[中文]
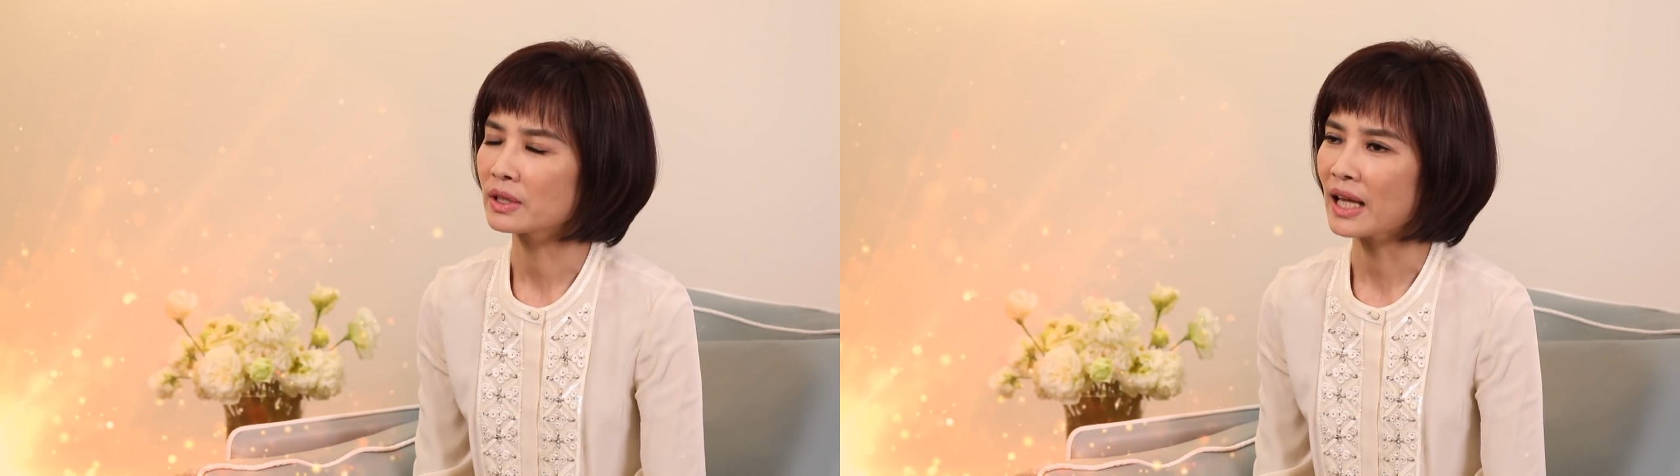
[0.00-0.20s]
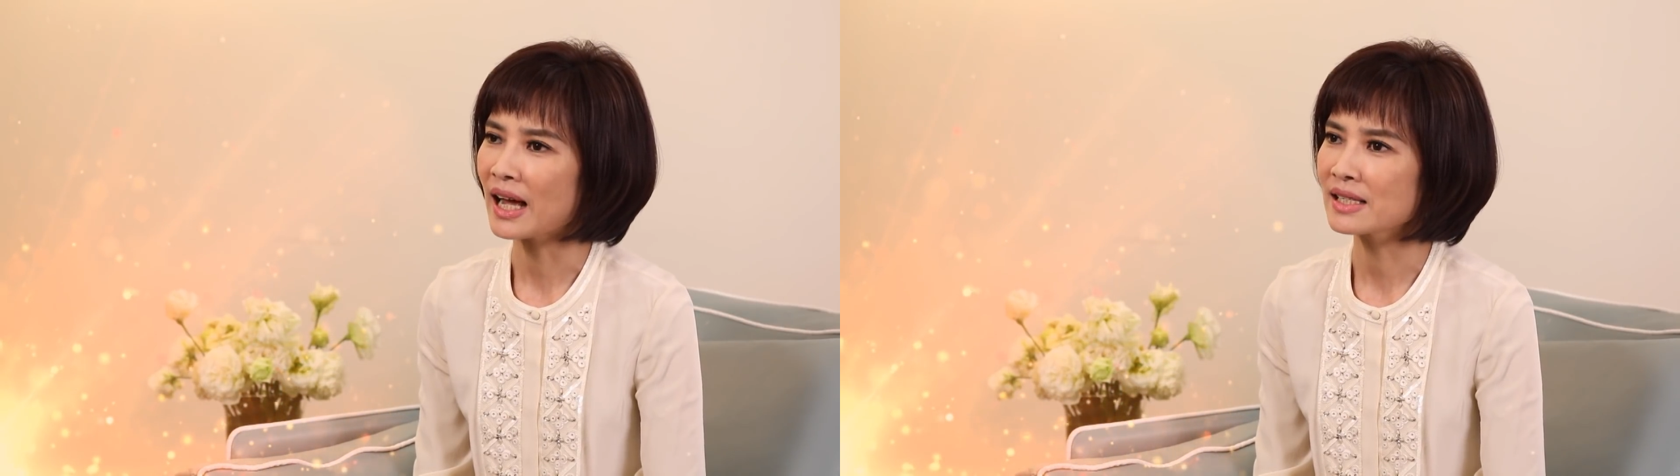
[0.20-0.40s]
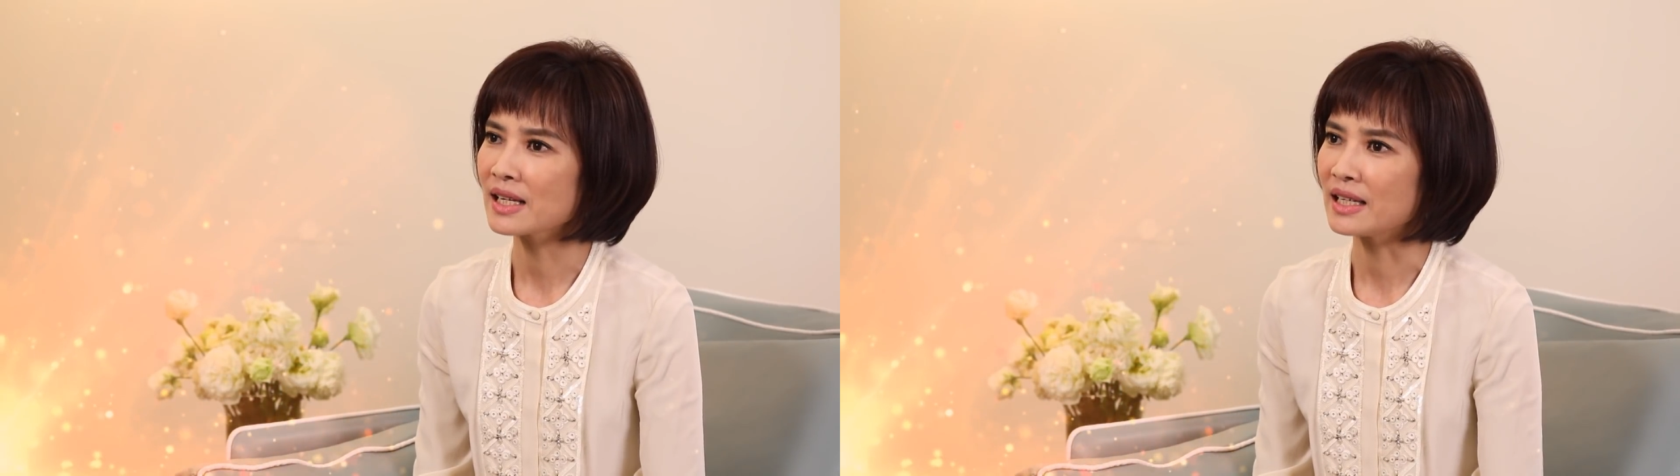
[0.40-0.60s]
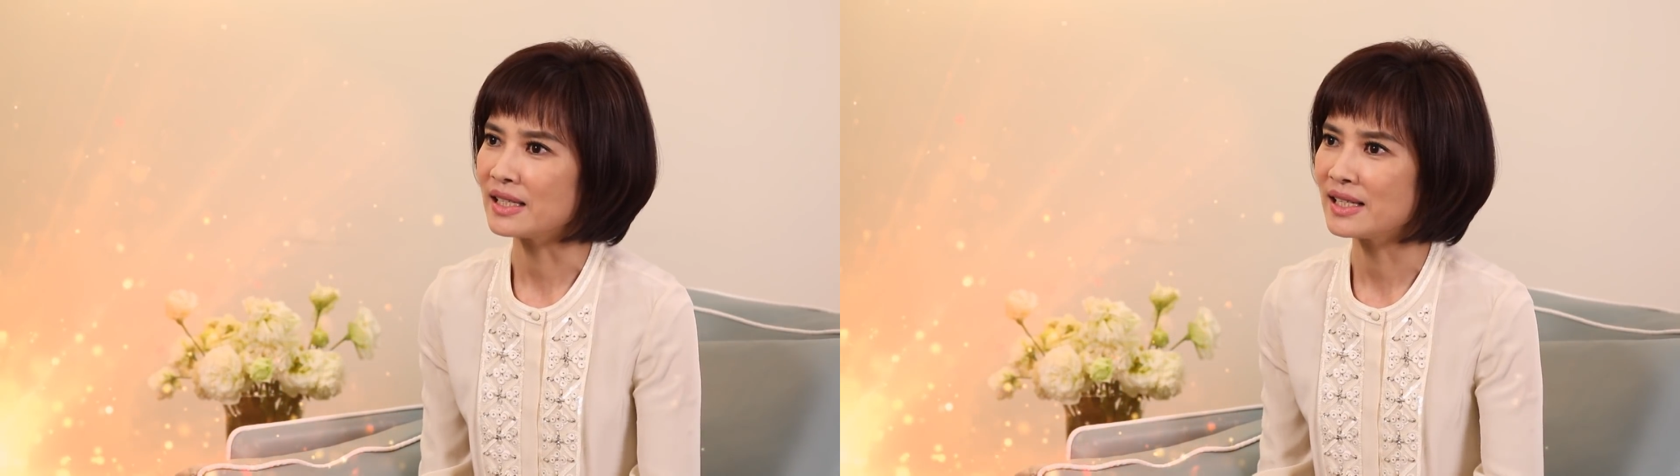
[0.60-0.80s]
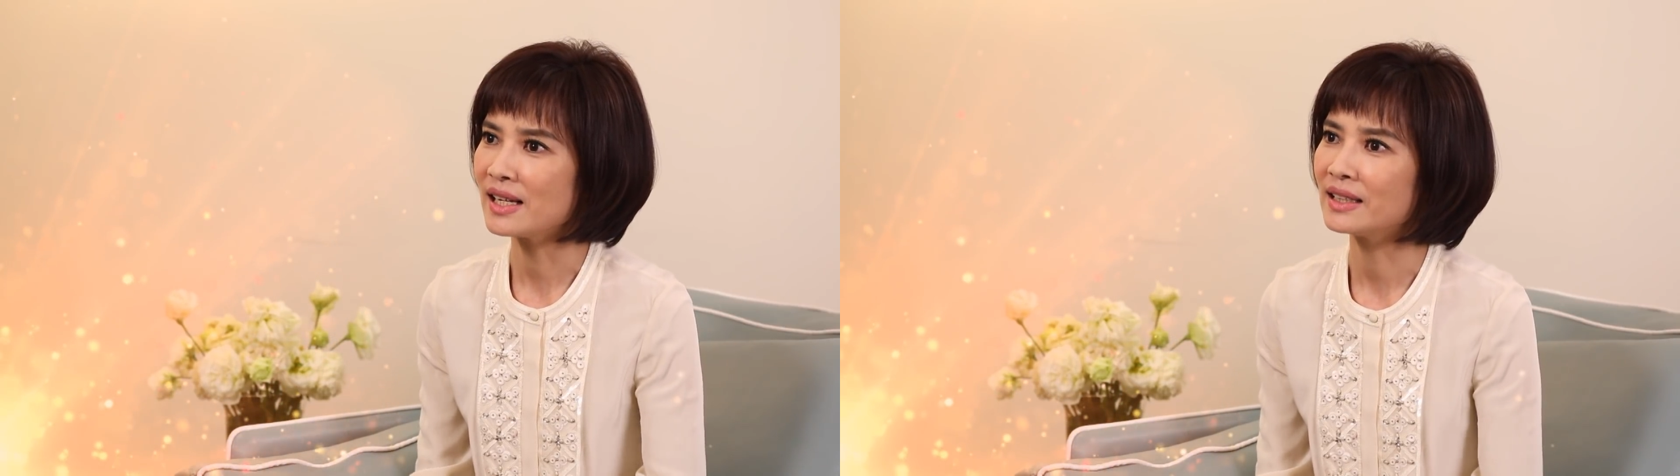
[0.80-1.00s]
他这一
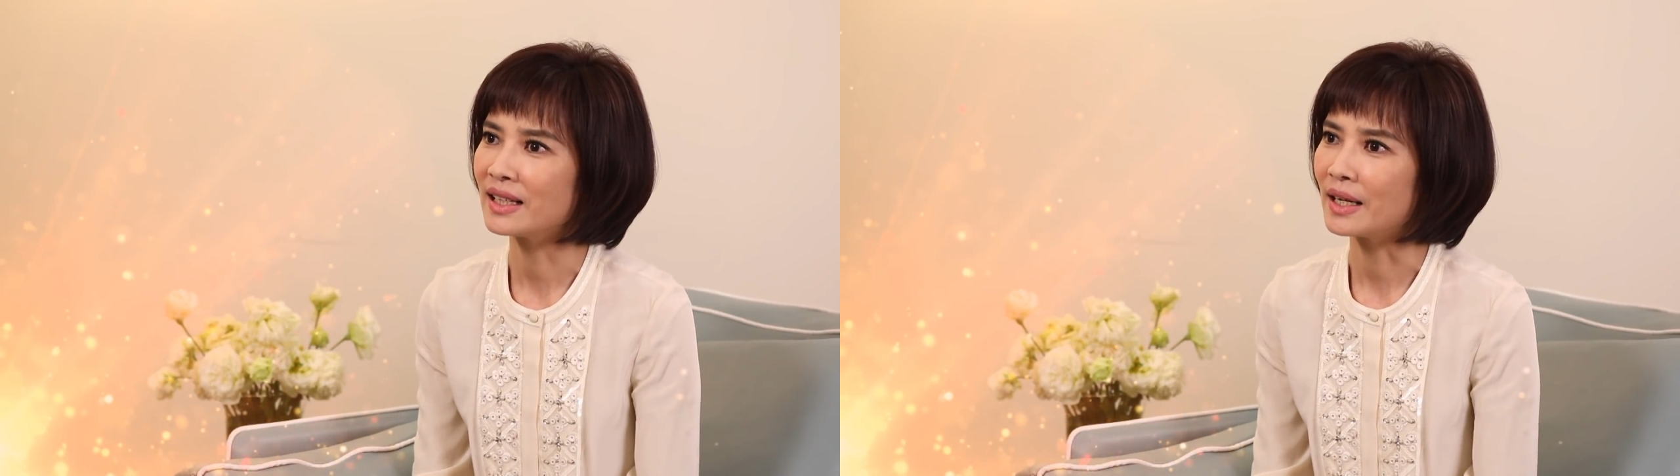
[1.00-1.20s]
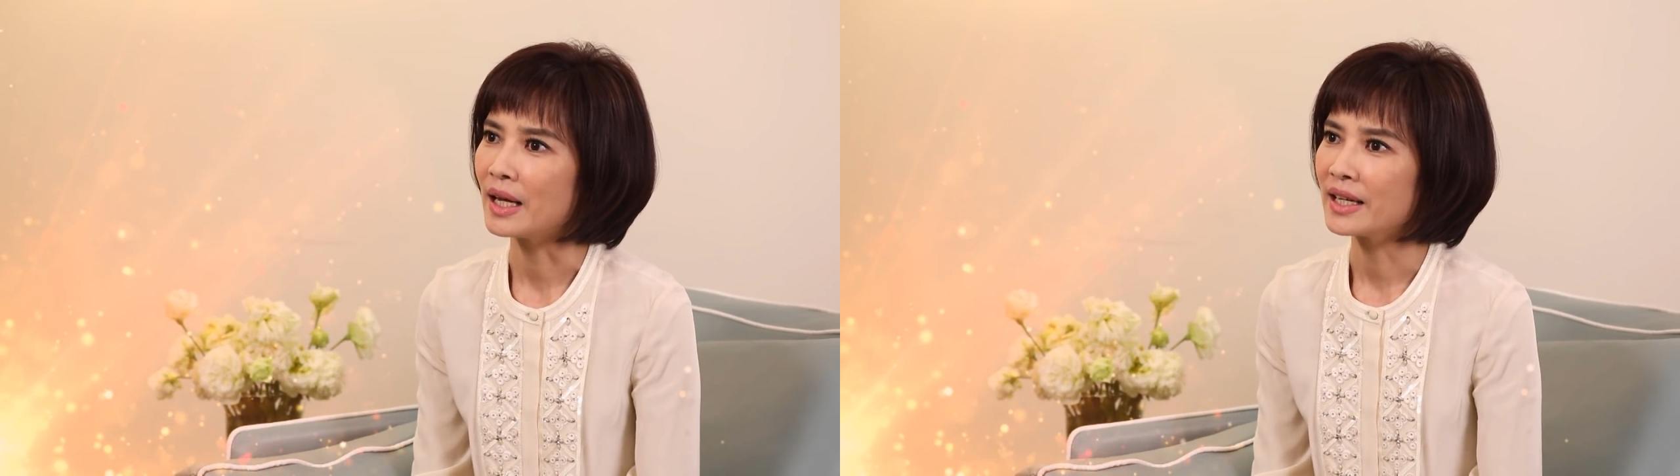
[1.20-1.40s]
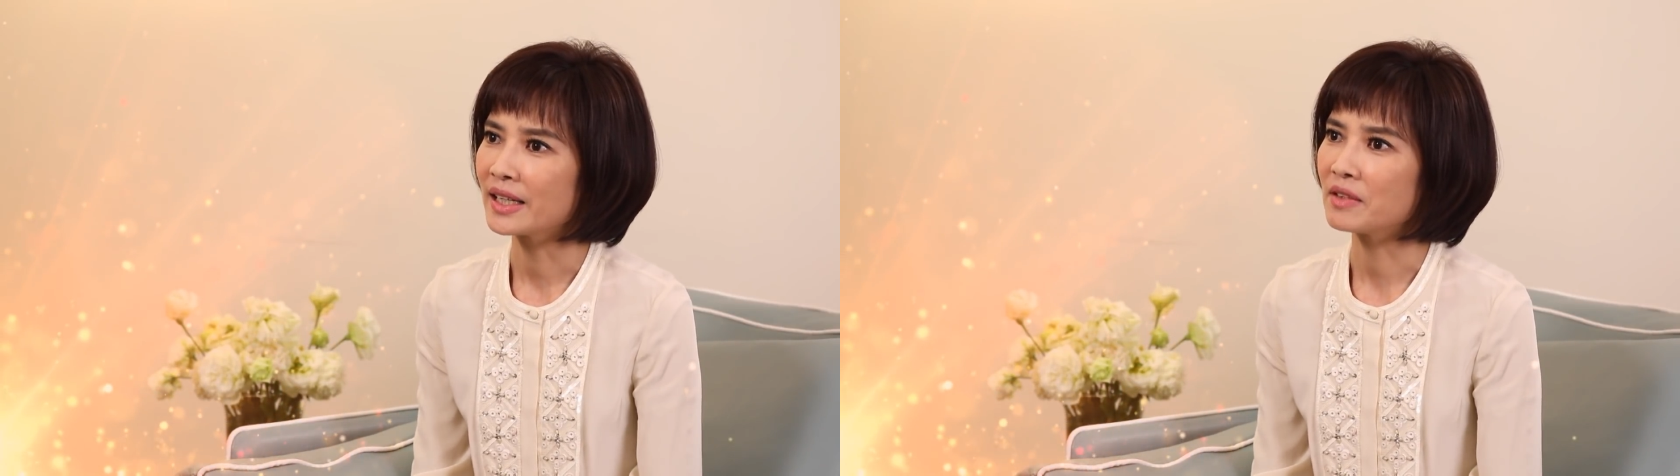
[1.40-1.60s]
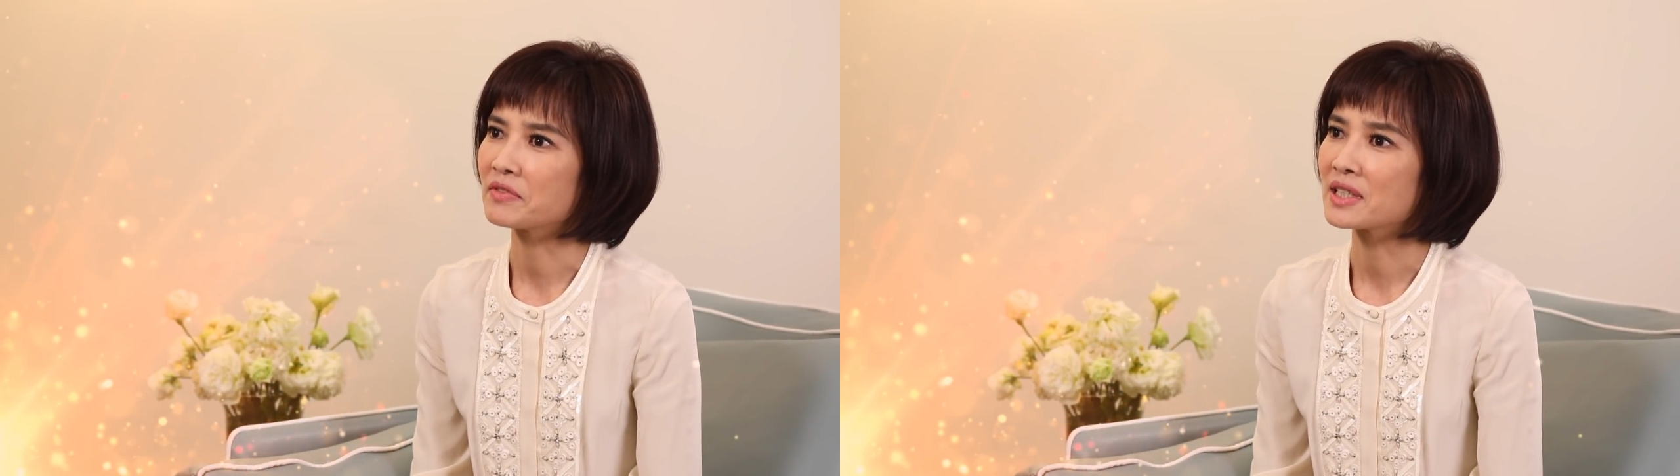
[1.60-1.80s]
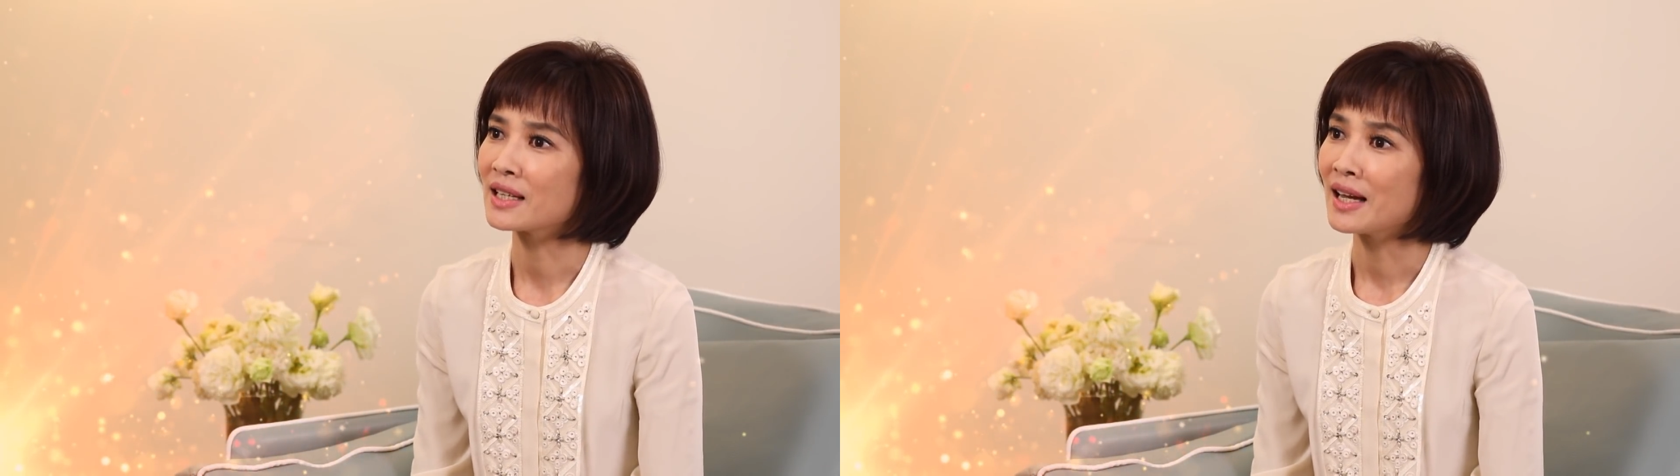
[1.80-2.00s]
切的 gift。